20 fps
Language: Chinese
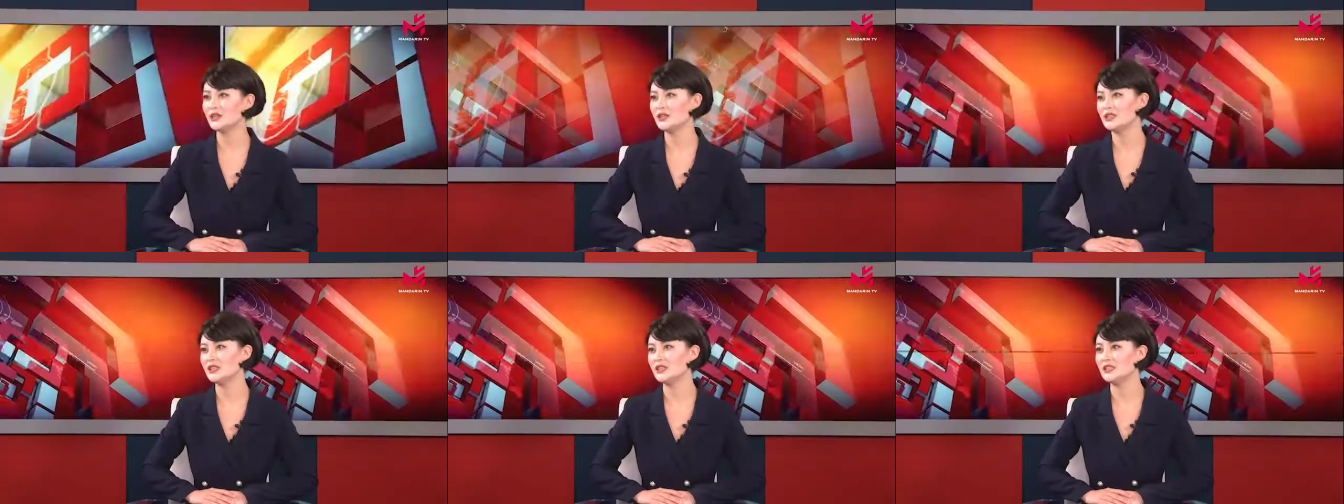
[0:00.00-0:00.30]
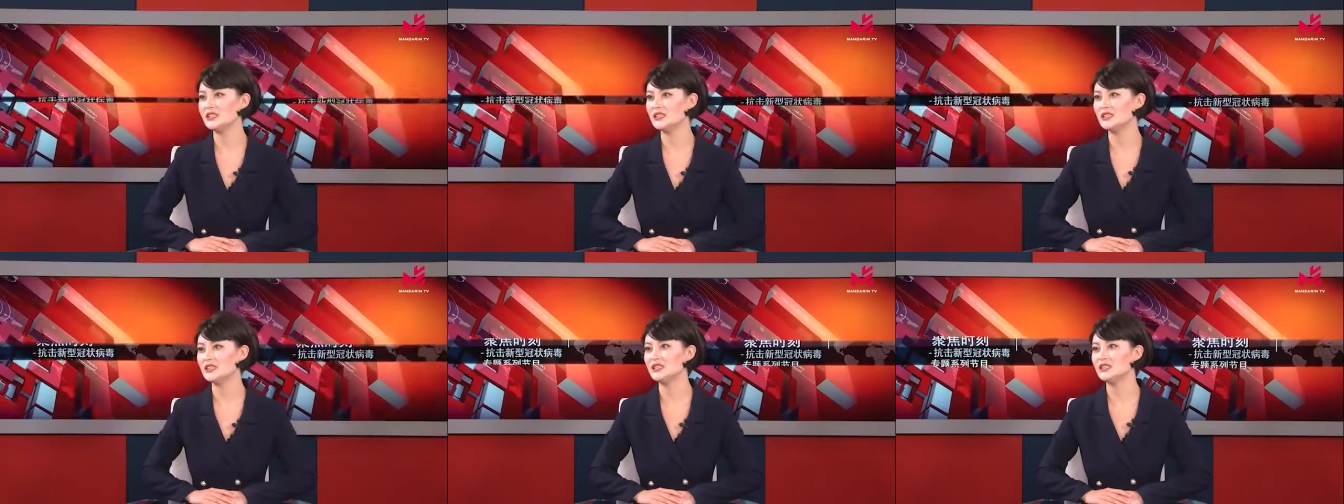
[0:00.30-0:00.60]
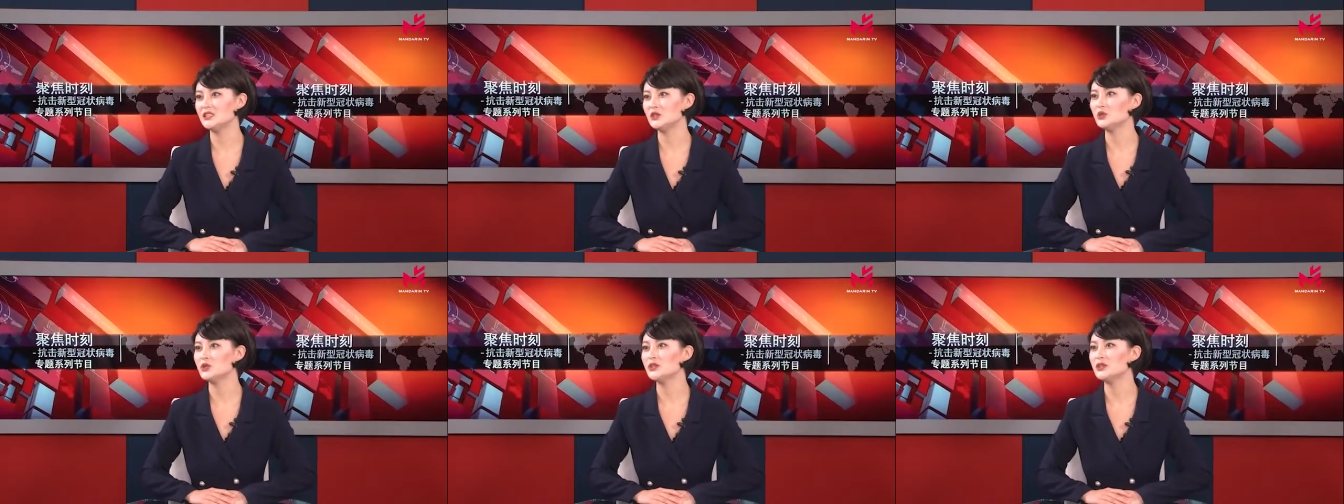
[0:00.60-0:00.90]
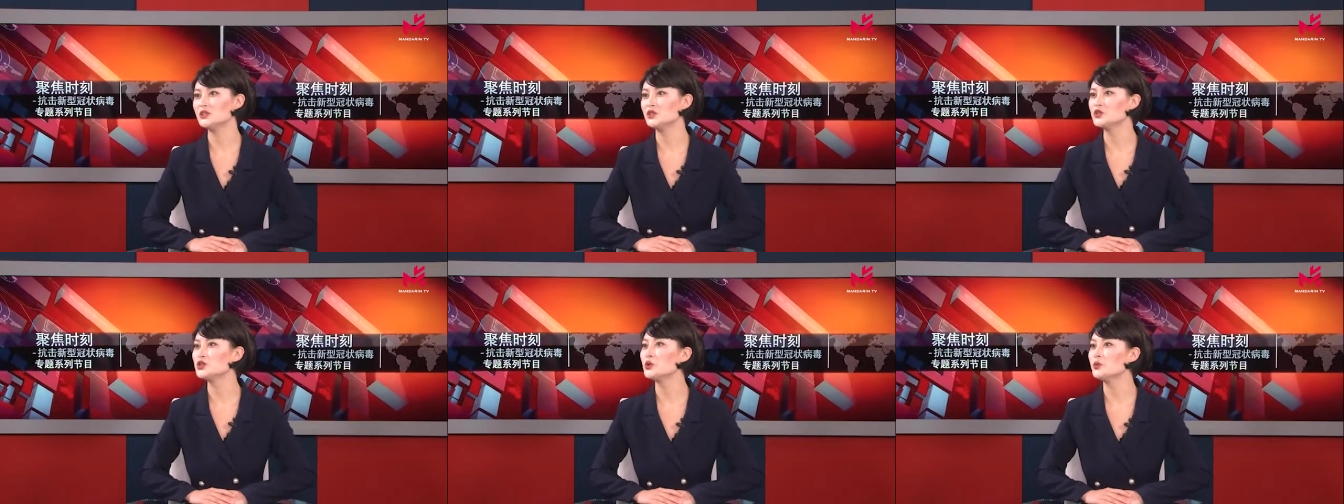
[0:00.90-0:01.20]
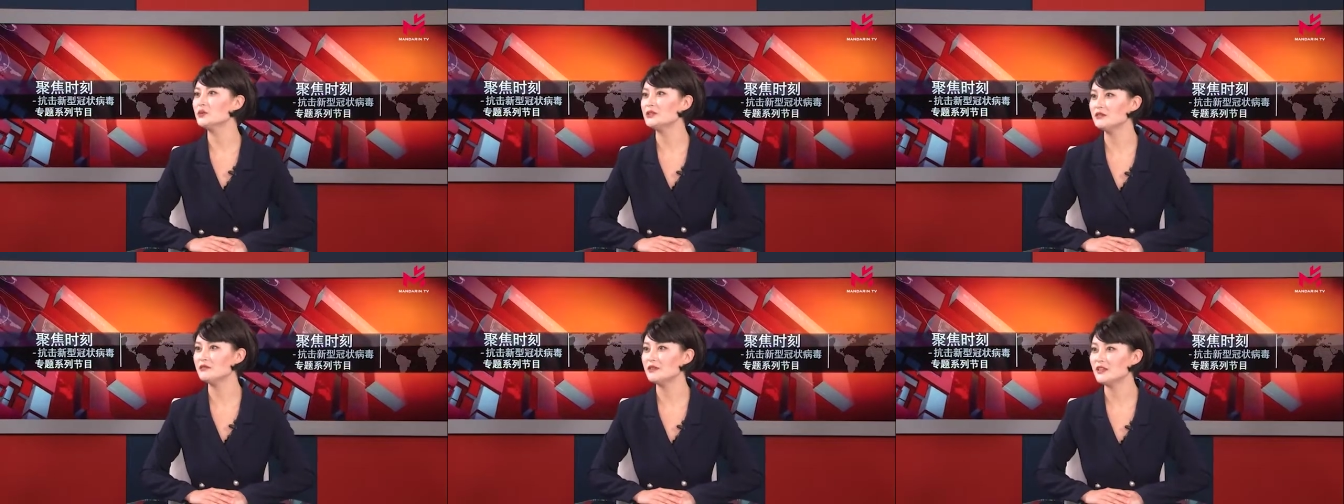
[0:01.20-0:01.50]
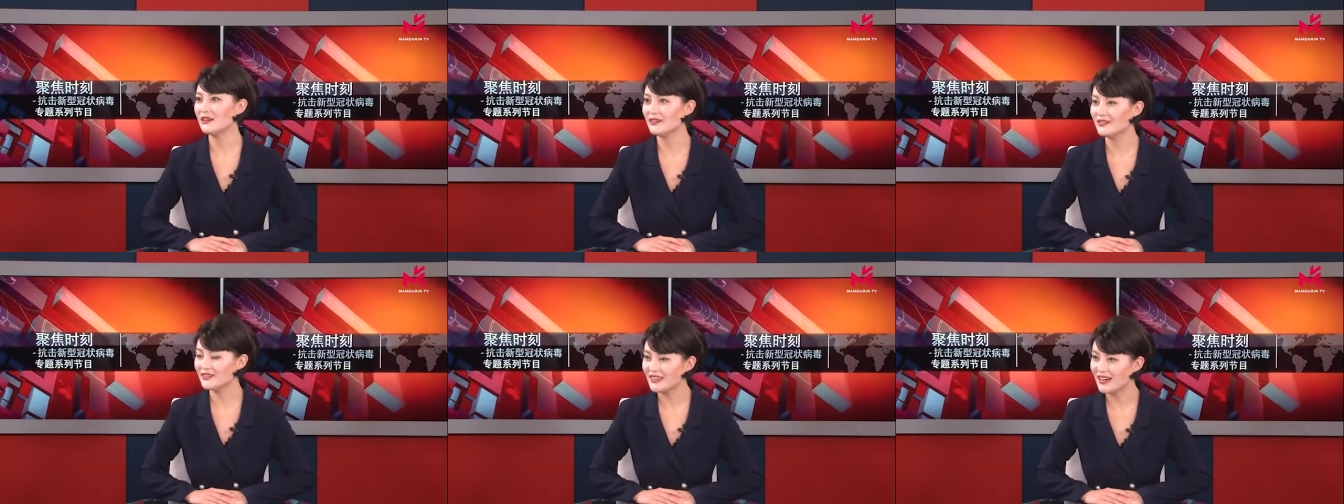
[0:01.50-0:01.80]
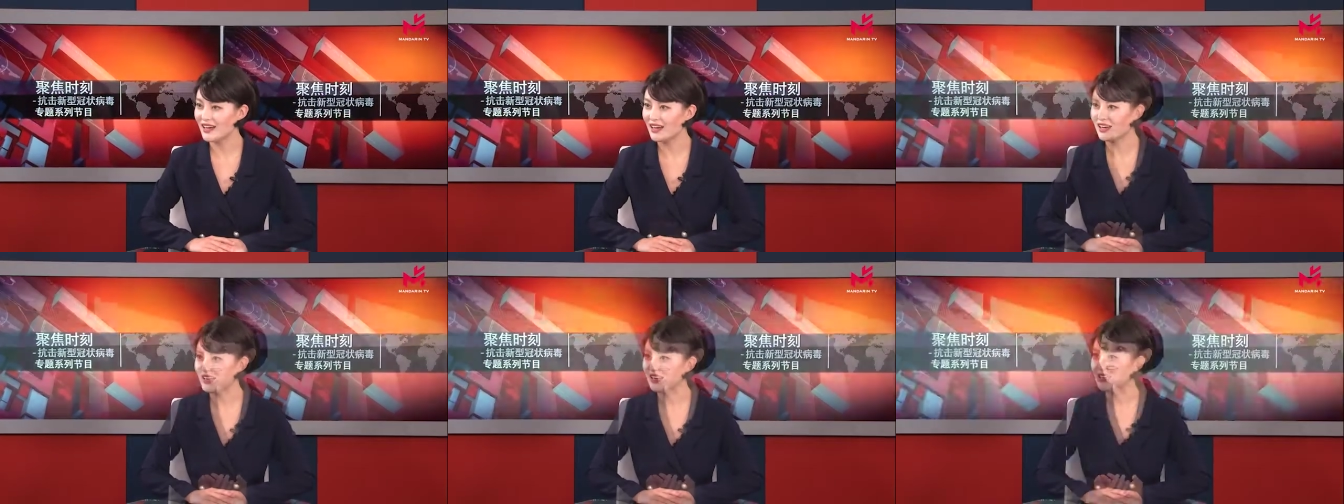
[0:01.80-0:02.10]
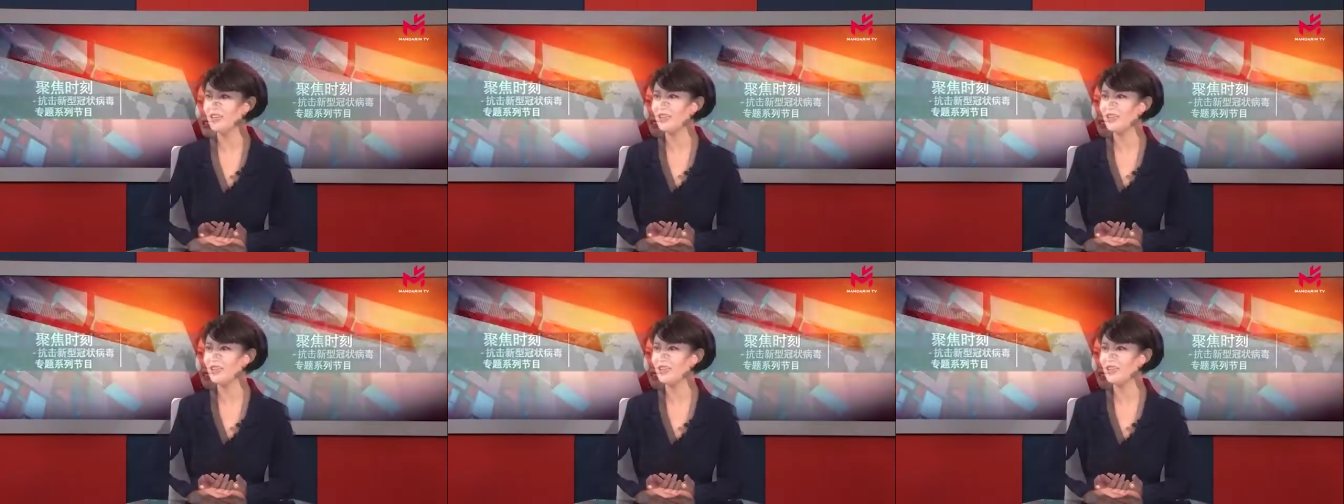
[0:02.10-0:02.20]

这一次疫情对您的冲击非常大，